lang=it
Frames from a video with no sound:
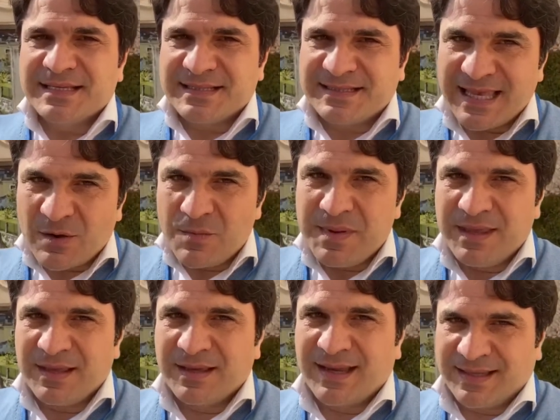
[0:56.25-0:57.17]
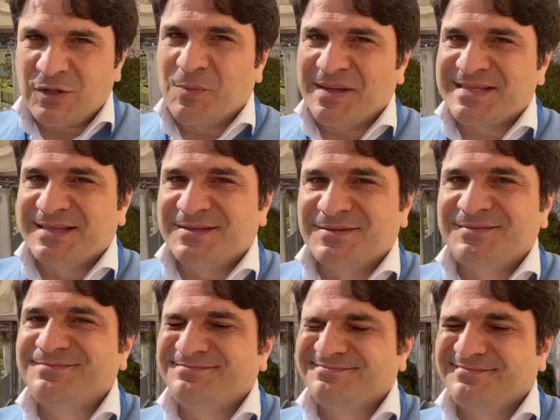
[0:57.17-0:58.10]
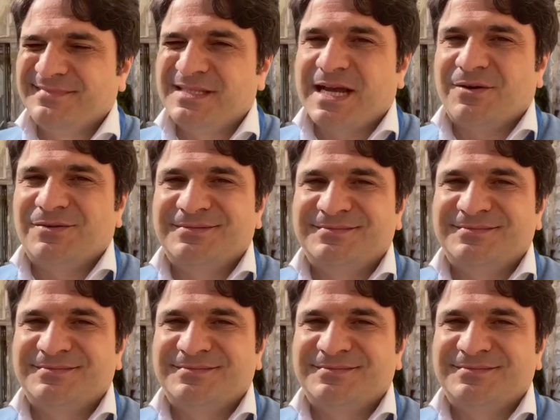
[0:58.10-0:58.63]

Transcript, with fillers: Seguimi che te lo presento. Ciao!